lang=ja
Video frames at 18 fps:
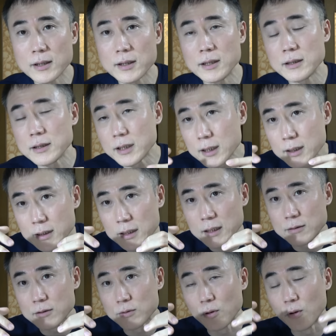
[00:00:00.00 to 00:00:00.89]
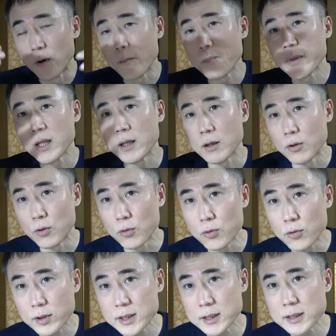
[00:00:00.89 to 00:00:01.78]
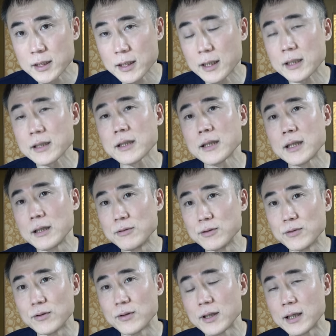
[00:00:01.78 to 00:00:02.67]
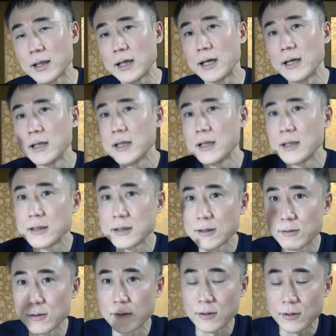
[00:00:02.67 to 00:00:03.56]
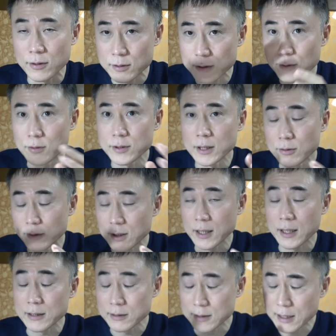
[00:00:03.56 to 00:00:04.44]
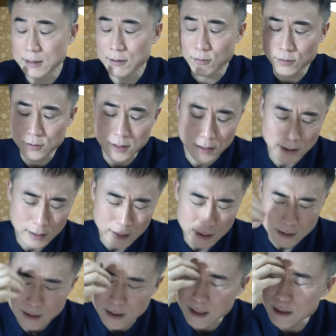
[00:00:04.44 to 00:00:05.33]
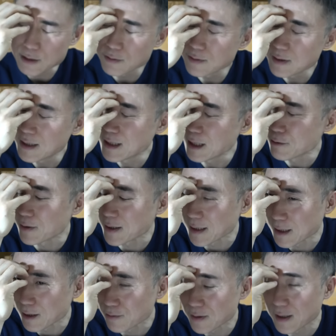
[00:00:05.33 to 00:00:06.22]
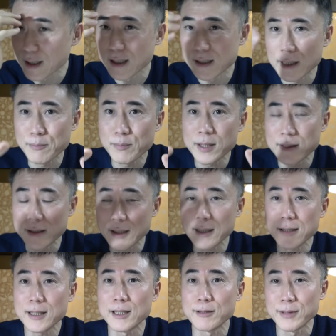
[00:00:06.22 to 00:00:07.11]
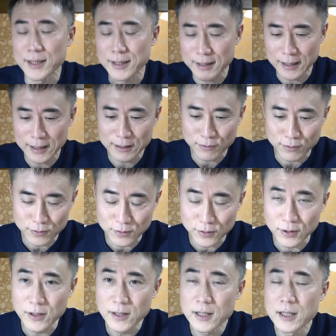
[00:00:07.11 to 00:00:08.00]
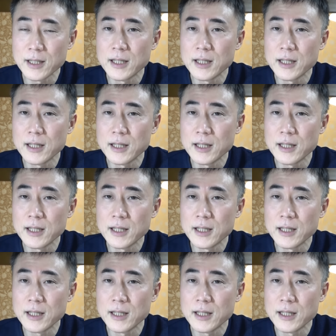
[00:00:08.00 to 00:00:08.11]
的に筋肉の大きさっていうのがその競技の中のね大きな基準になるわけなのでやっぱりでかければでかいほど、